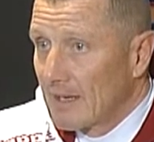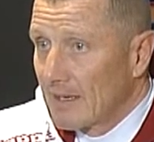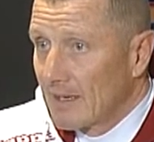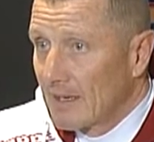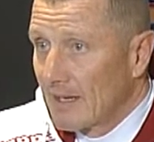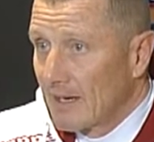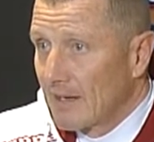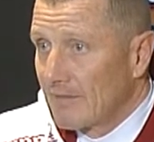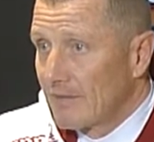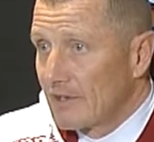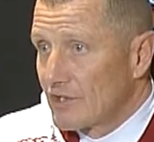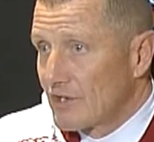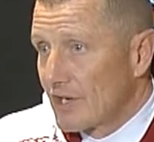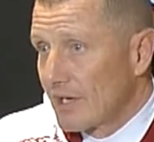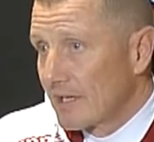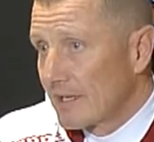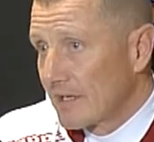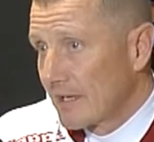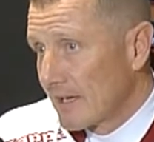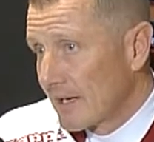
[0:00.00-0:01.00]
dalle
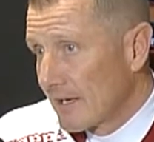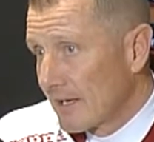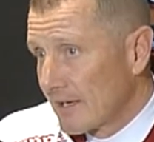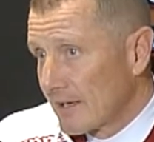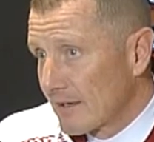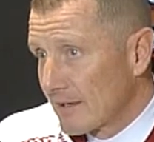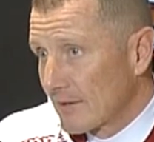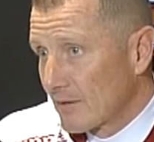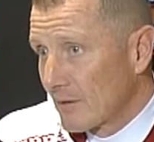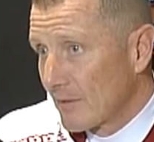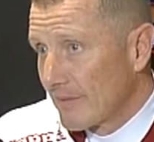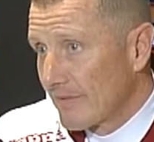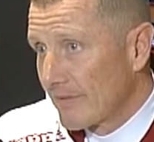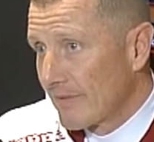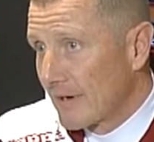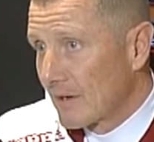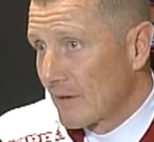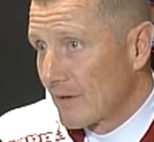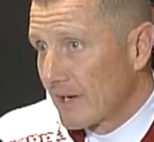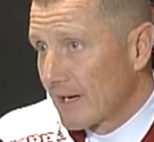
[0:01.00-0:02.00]
vicende, come
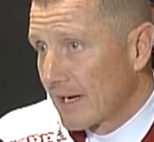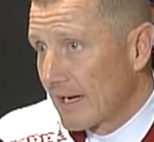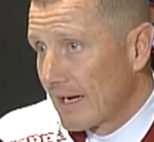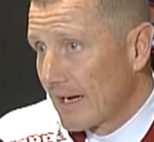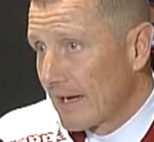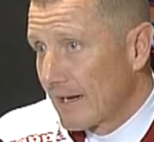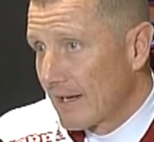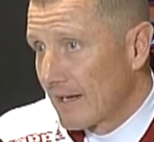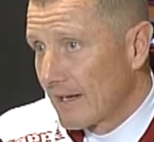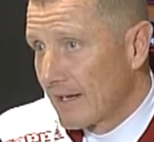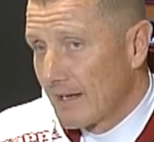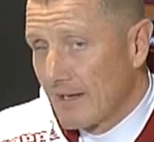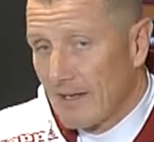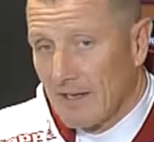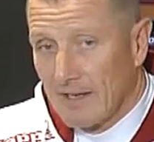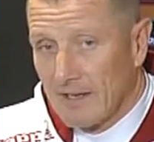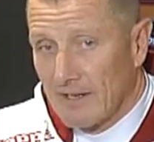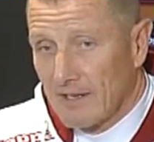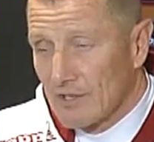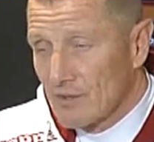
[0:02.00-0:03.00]
vanno le gare
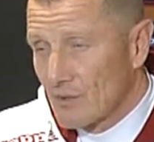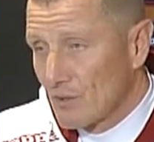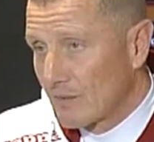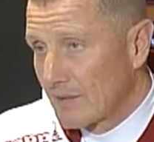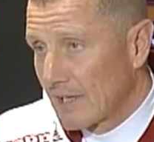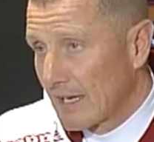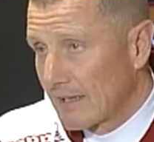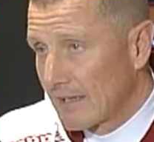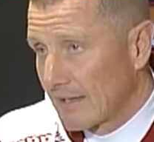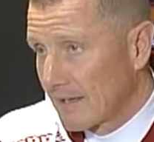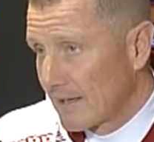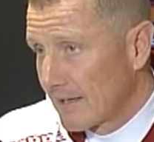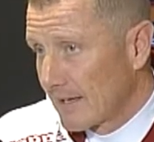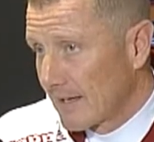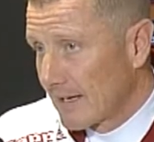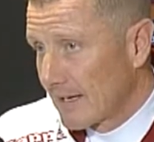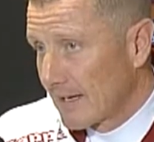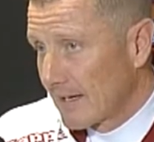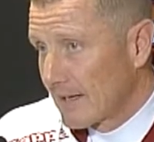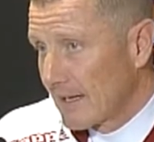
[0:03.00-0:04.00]
e i risultati che le
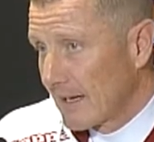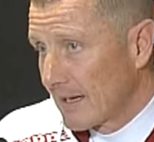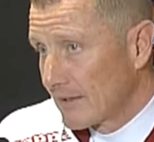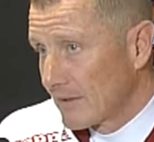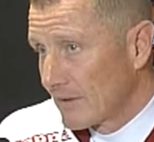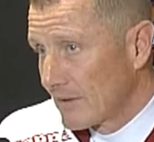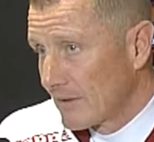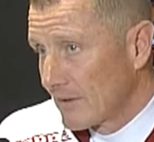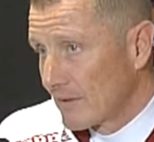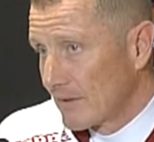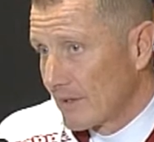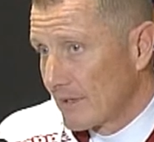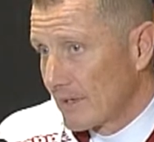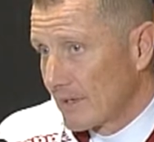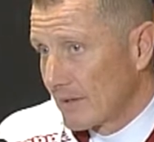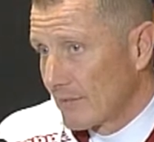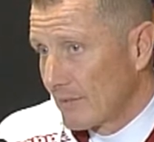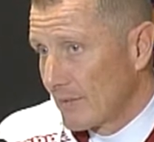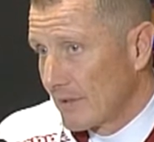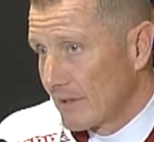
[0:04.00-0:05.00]
gare danno
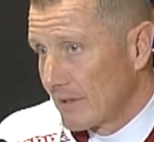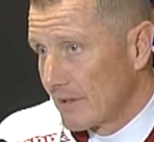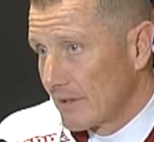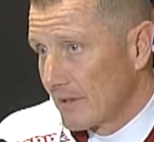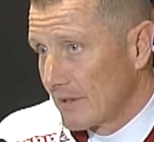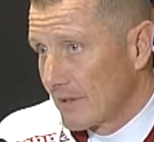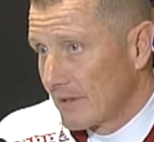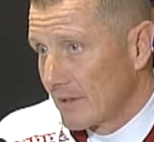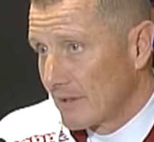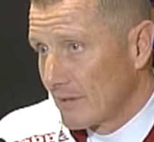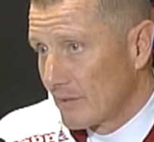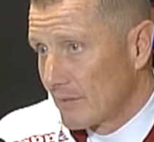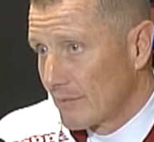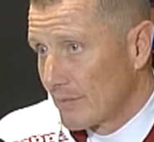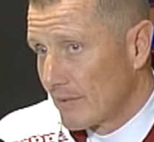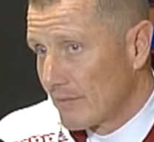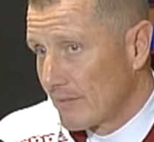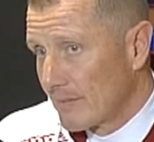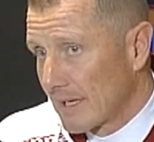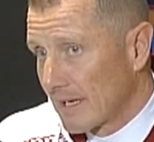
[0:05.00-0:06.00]
e quindi
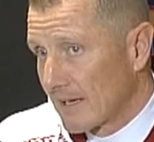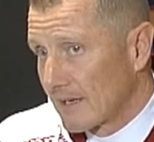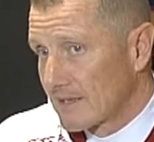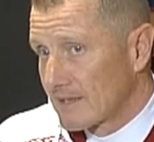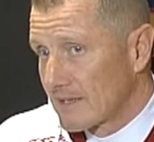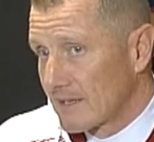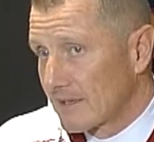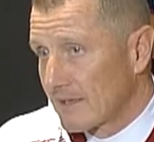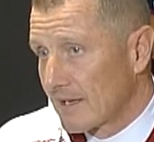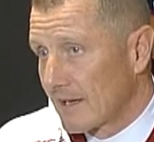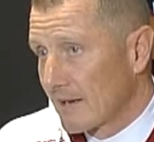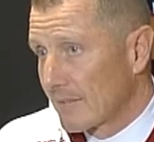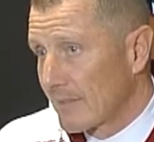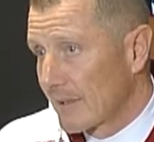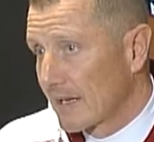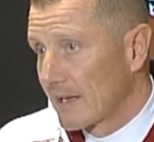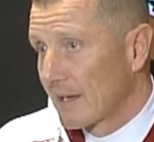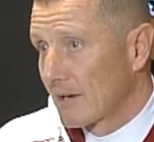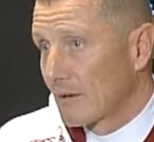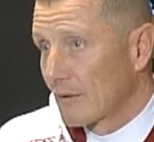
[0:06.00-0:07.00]
dopo magari si
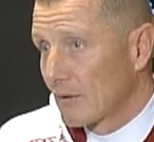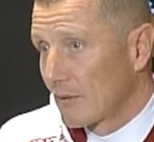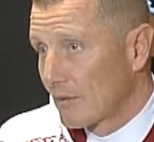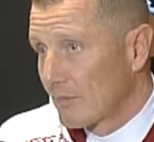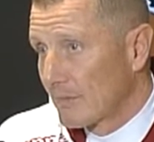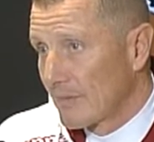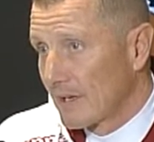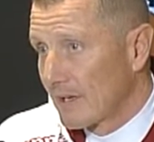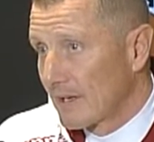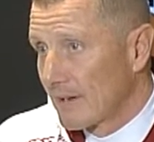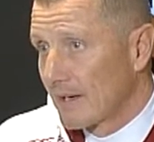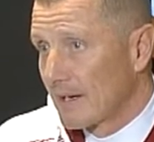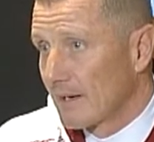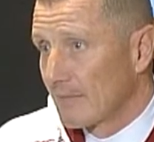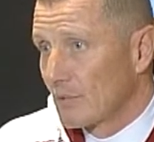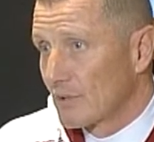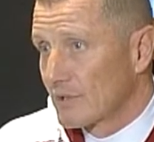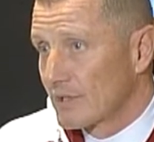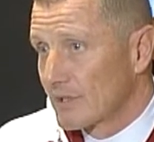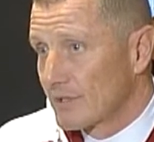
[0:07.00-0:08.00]
interpretano come le
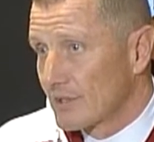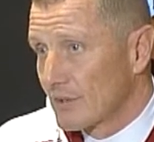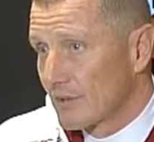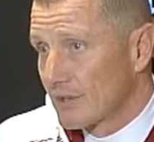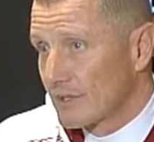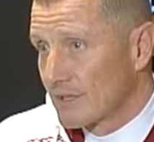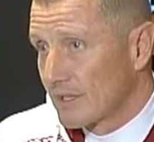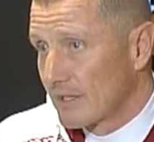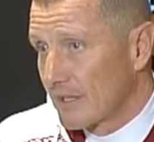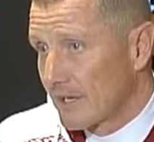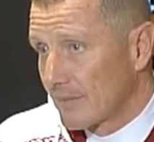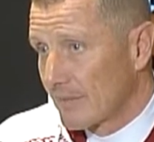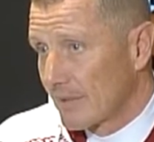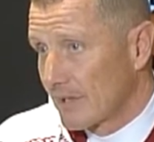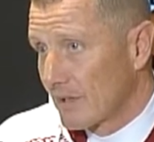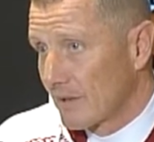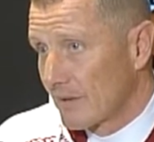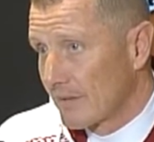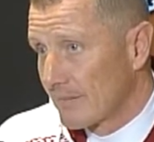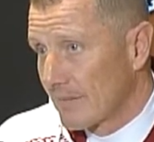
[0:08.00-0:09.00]
posizioni si
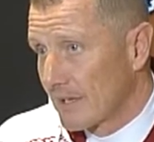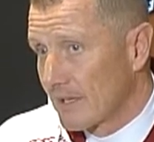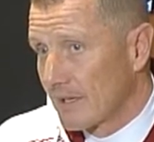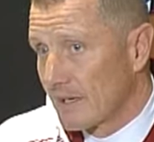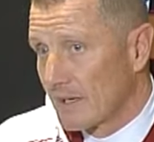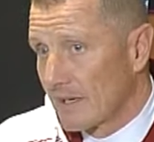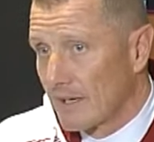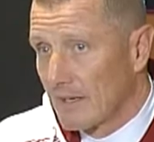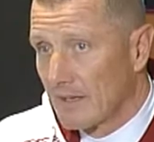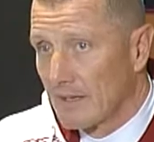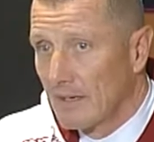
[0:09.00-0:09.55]
interpretano in maniera,